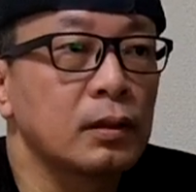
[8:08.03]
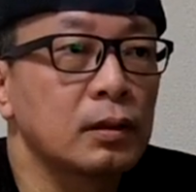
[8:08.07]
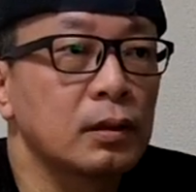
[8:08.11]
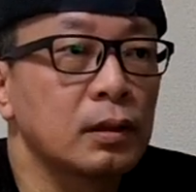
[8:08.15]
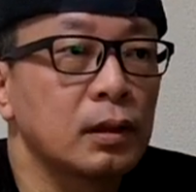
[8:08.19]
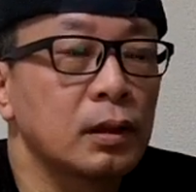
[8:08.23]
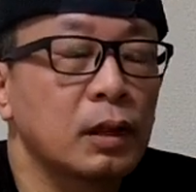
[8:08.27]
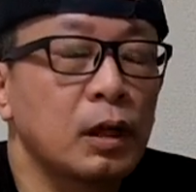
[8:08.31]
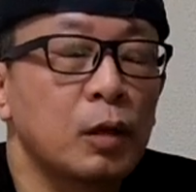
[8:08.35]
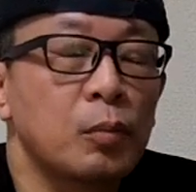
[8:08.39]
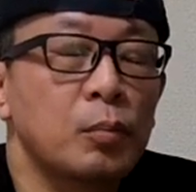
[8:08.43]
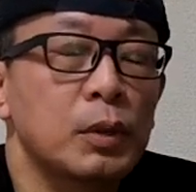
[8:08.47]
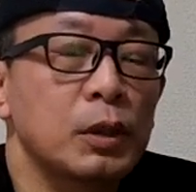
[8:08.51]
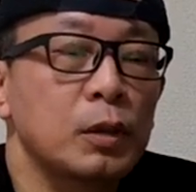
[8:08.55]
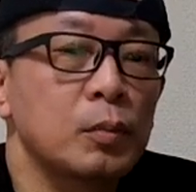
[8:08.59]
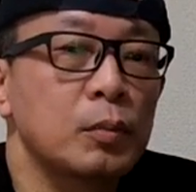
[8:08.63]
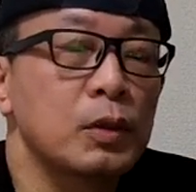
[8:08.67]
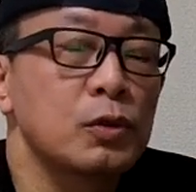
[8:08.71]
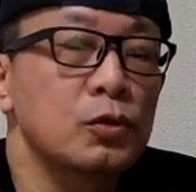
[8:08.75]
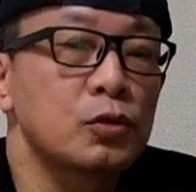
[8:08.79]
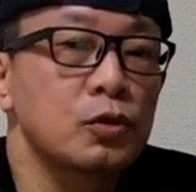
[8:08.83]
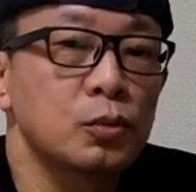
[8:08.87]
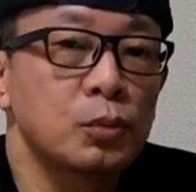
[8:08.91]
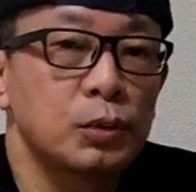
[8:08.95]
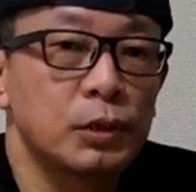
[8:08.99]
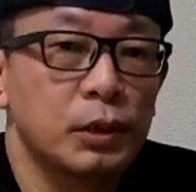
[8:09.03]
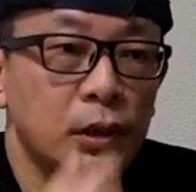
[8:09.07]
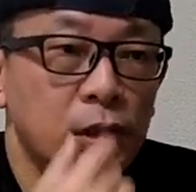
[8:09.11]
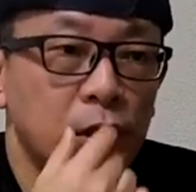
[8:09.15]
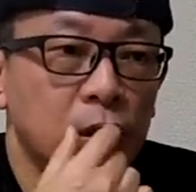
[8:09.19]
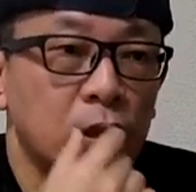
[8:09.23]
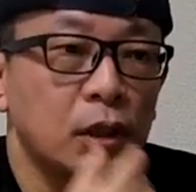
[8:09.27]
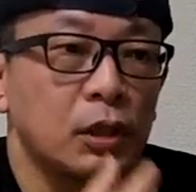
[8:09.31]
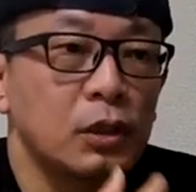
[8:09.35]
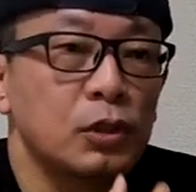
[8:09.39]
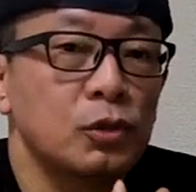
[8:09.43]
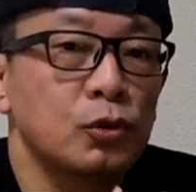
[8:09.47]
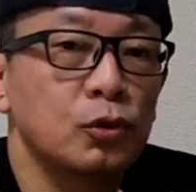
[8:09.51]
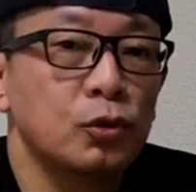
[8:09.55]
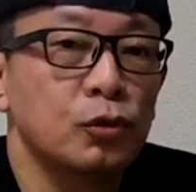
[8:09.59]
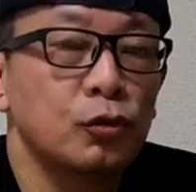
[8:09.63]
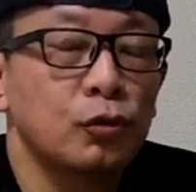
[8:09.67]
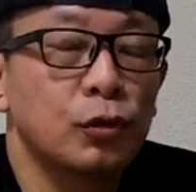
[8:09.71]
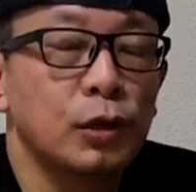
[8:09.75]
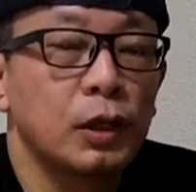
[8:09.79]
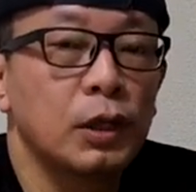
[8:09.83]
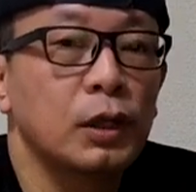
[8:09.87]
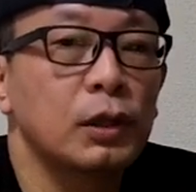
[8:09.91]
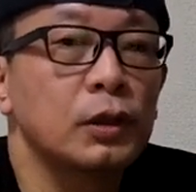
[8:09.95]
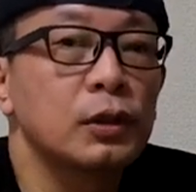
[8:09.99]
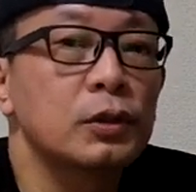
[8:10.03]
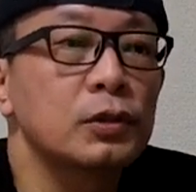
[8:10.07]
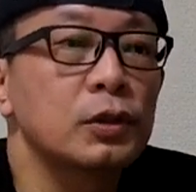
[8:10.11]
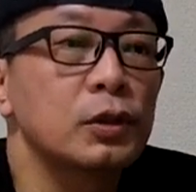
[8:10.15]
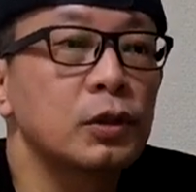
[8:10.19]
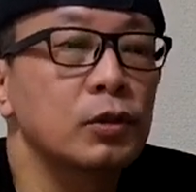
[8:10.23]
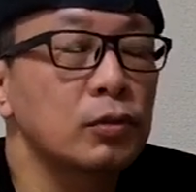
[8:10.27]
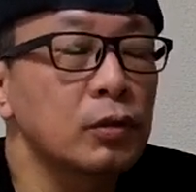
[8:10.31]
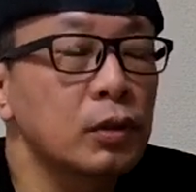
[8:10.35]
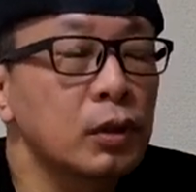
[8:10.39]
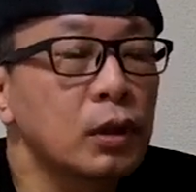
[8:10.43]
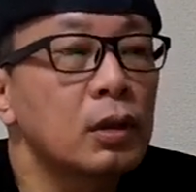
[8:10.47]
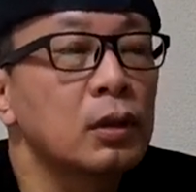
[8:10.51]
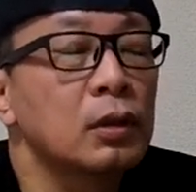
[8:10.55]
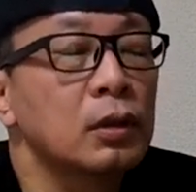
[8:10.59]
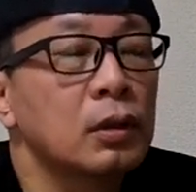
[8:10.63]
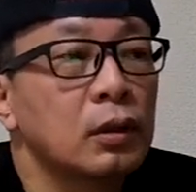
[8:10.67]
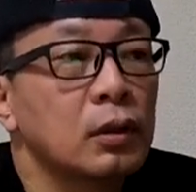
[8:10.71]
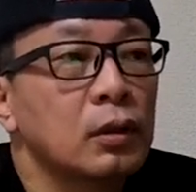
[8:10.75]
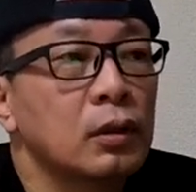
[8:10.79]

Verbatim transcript: で頑張りますみたいな感じの動画なんですけどね。はい